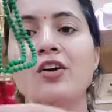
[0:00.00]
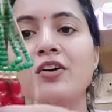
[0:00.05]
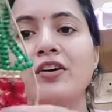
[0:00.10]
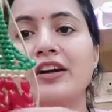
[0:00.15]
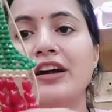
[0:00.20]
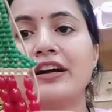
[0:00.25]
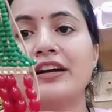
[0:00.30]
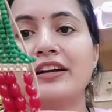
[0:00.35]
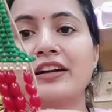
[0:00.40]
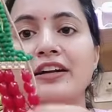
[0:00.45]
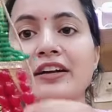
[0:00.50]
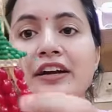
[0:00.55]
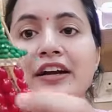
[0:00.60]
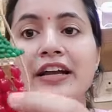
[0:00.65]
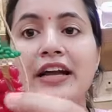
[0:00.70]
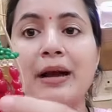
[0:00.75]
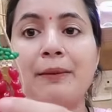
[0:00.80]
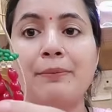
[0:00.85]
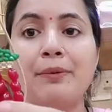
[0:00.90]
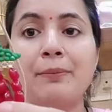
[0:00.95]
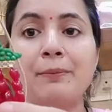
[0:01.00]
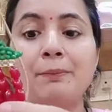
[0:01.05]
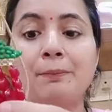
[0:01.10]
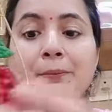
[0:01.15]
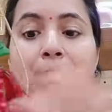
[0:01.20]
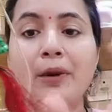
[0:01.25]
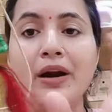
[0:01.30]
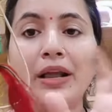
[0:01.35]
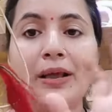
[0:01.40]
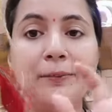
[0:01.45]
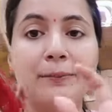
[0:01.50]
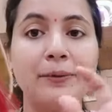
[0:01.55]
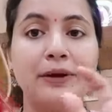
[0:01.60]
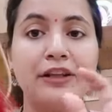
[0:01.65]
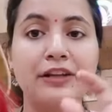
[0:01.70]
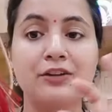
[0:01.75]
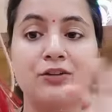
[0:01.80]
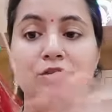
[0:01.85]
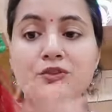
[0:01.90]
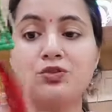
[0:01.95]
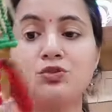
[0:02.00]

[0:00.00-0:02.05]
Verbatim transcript: रेड कलर का यहाँ पे बड़े बड़े जो